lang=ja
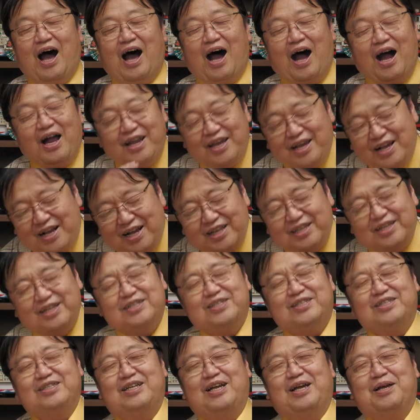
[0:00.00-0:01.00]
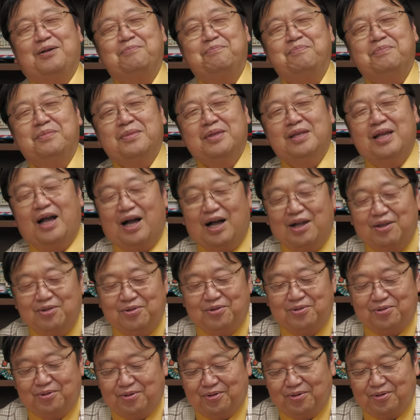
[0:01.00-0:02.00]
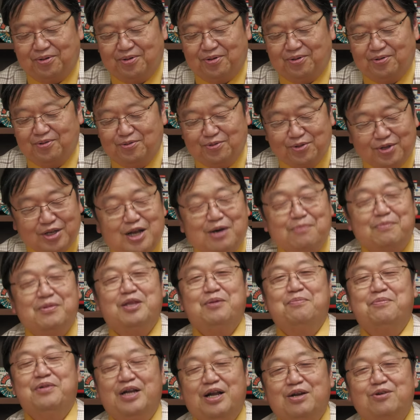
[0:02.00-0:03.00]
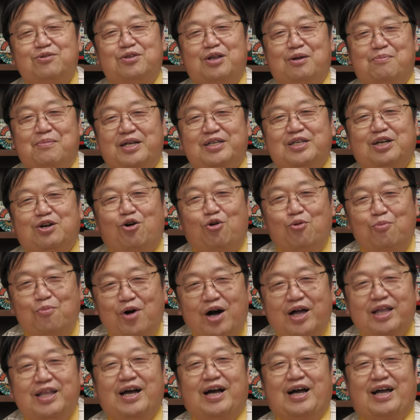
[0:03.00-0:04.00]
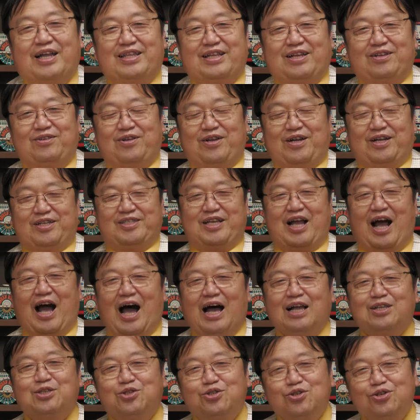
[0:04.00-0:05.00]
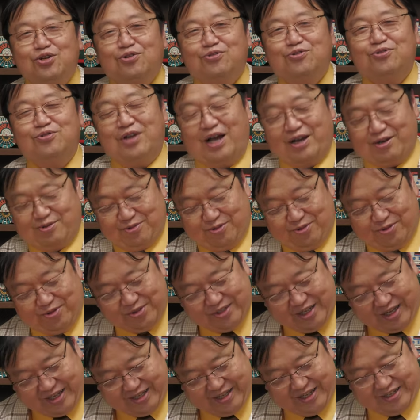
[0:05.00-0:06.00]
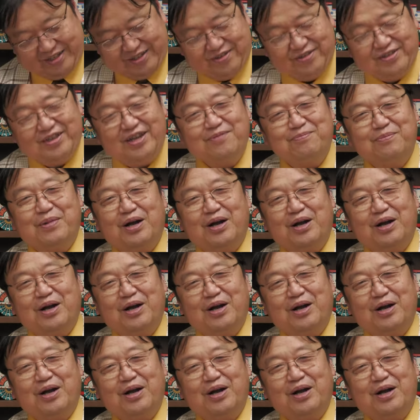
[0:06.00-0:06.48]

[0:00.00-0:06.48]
あれがですねあのウルトラマンで見れるとはまさか思わなかったというか、圧力のある光線ですよね。